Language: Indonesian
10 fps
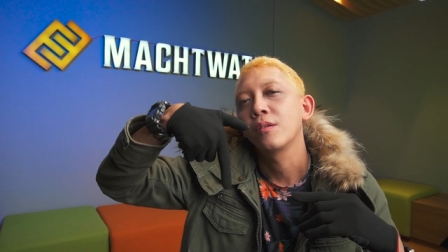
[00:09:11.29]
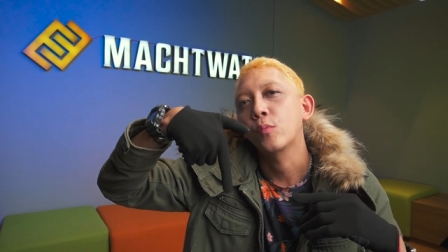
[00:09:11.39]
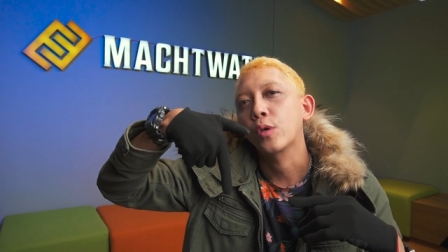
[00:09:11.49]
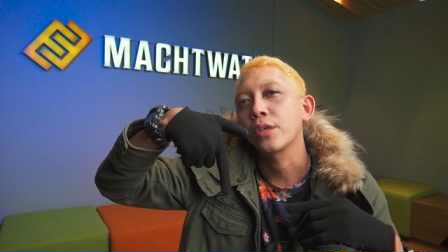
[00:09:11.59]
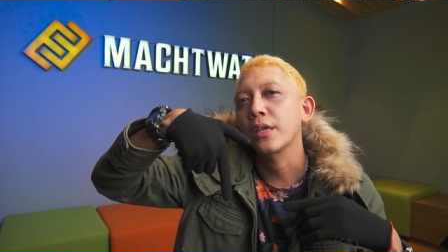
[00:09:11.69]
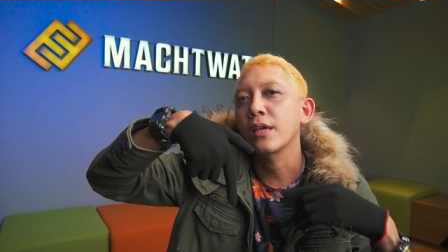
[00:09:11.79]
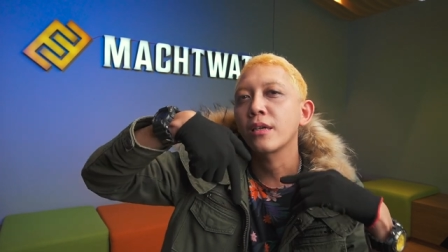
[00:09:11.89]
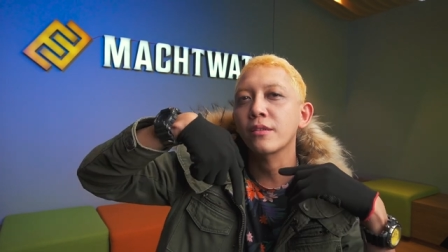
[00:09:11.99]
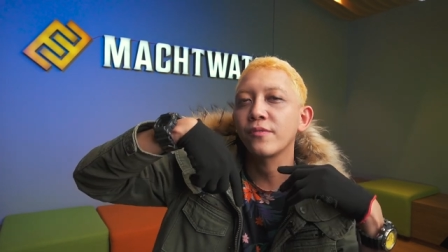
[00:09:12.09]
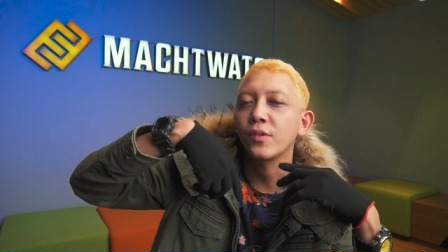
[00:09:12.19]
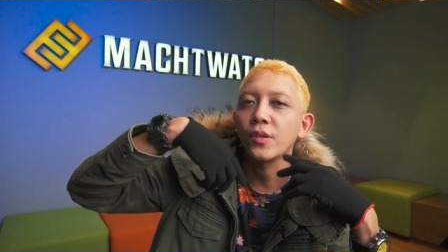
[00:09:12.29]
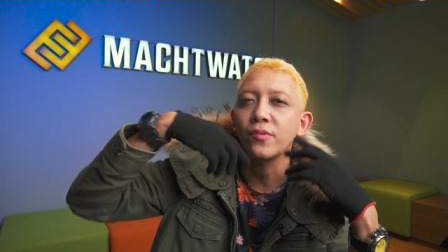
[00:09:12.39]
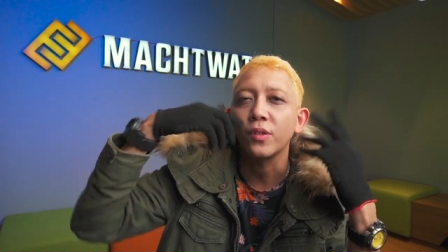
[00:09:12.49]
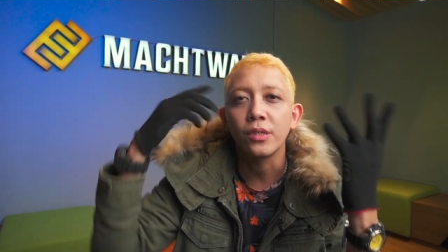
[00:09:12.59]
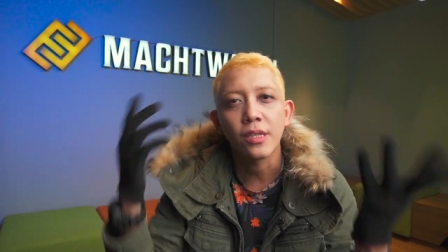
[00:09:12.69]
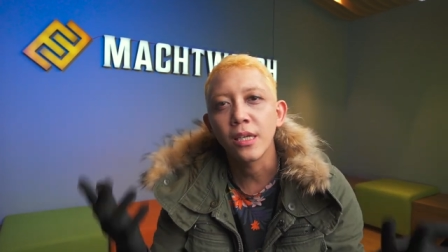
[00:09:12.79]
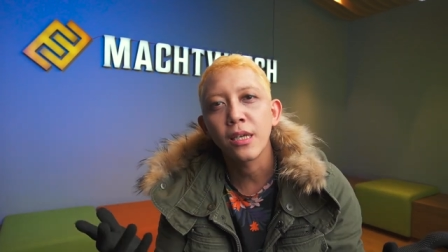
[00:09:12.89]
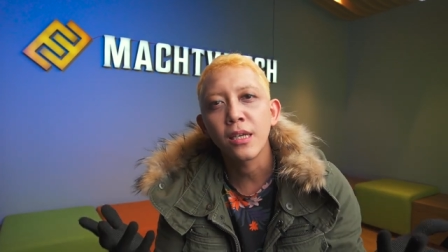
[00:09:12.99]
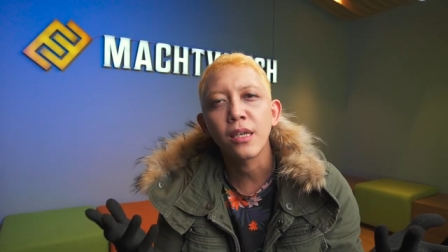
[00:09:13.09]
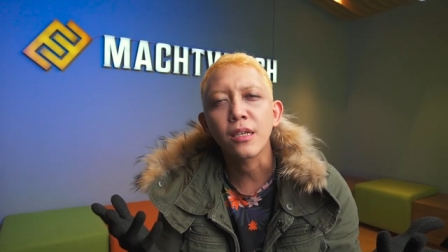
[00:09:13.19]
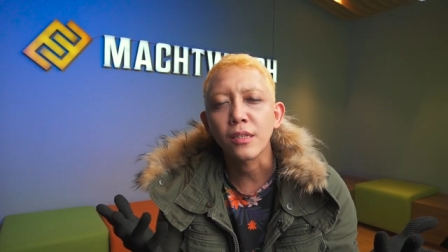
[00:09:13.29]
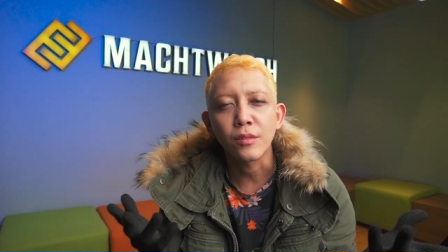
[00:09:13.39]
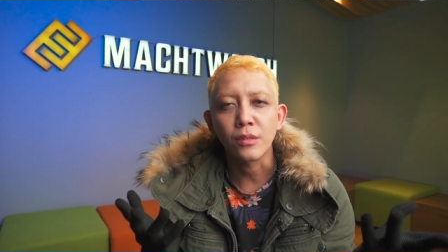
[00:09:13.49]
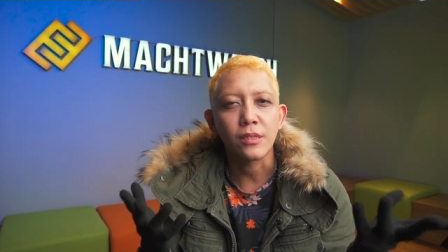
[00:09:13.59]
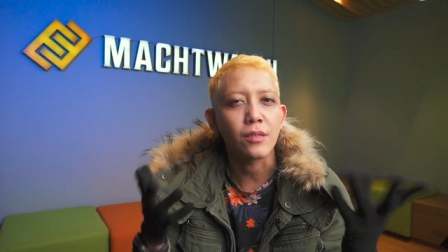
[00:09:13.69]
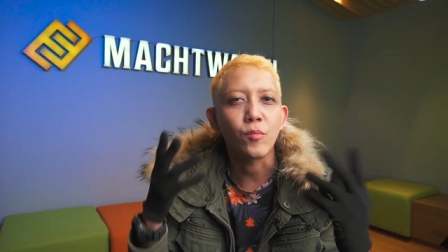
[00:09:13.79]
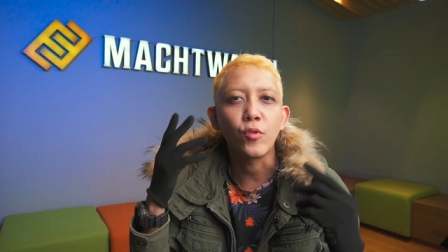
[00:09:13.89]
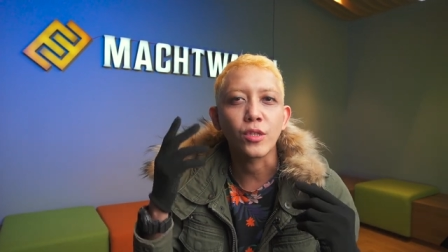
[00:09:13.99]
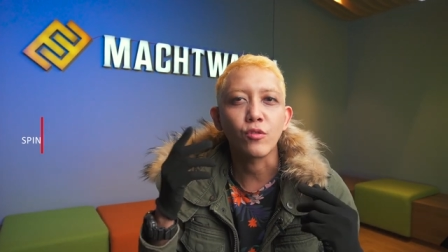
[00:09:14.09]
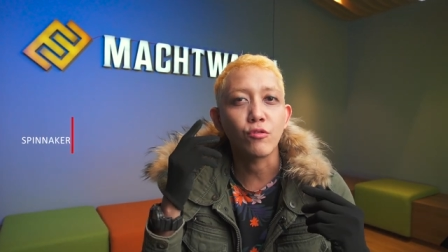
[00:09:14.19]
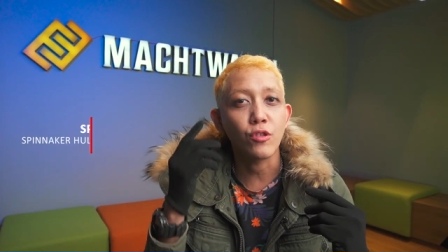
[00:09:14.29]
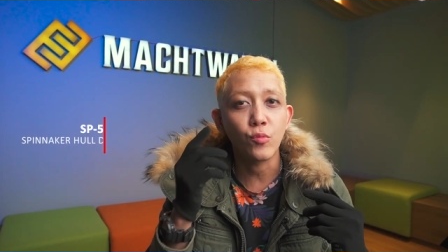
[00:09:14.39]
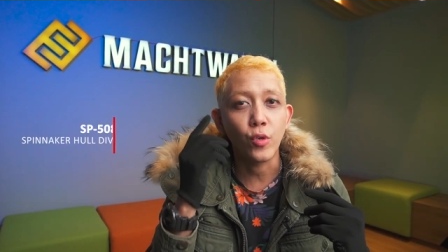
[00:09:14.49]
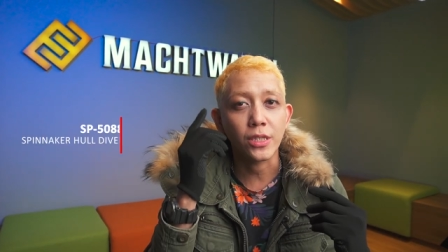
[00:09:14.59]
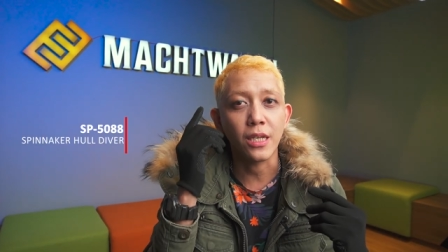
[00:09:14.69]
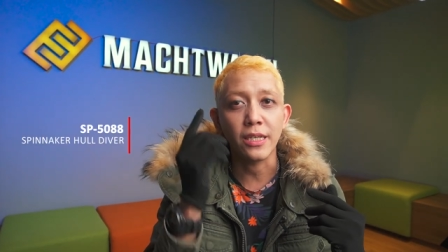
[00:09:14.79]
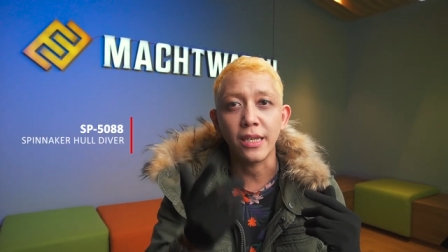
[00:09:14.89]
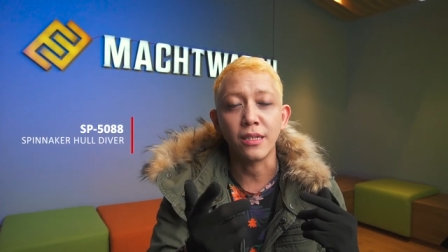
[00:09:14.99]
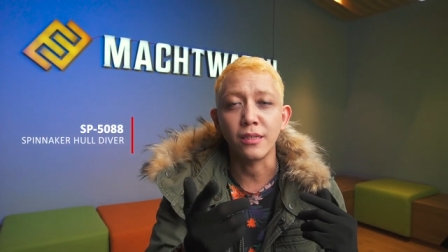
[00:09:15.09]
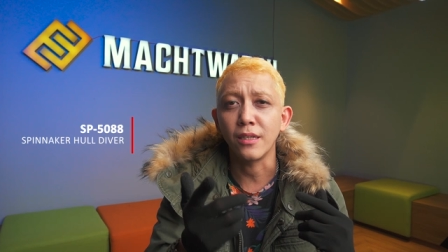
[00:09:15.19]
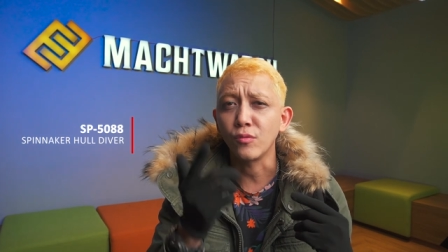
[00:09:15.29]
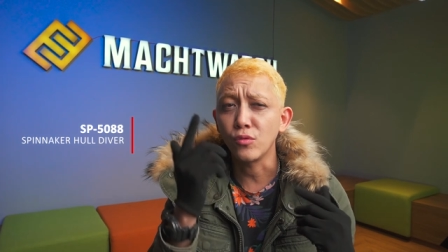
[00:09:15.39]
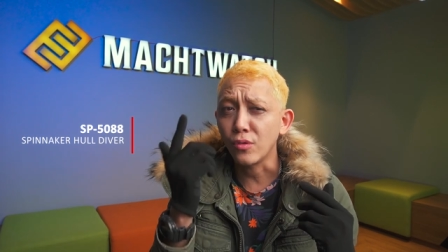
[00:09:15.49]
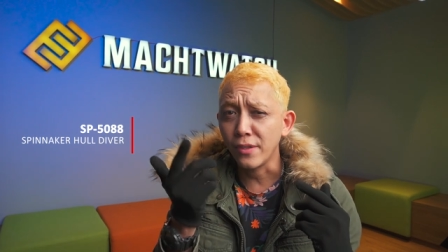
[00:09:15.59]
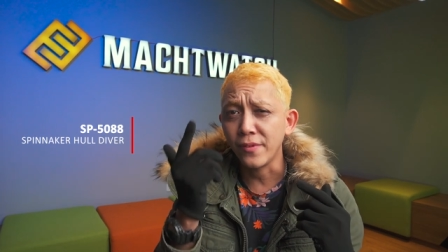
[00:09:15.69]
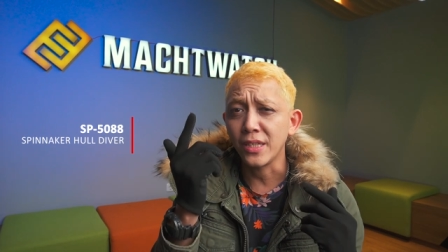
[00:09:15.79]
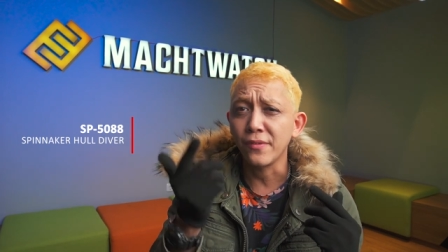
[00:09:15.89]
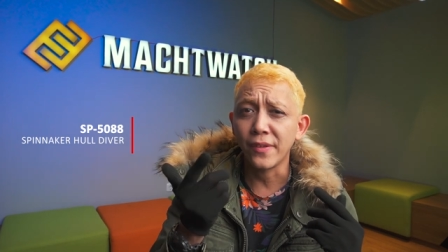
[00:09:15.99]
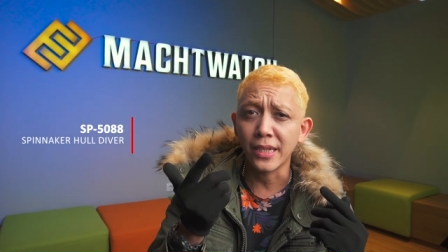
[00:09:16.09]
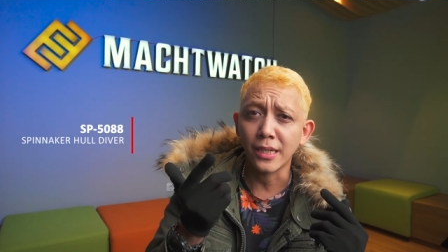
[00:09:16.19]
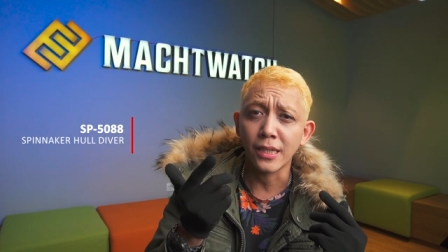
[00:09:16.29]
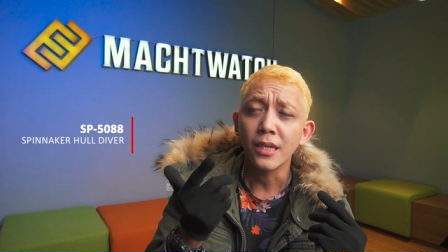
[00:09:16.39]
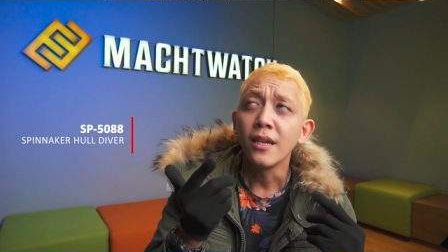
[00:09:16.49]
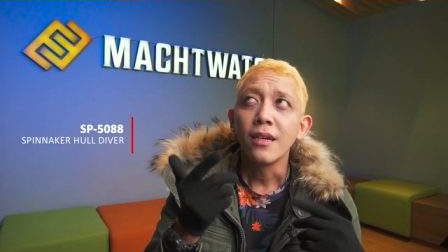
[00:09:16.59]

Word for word: pokoknya review-review kita akan kita buat khusus buat kalian dan untuk event-event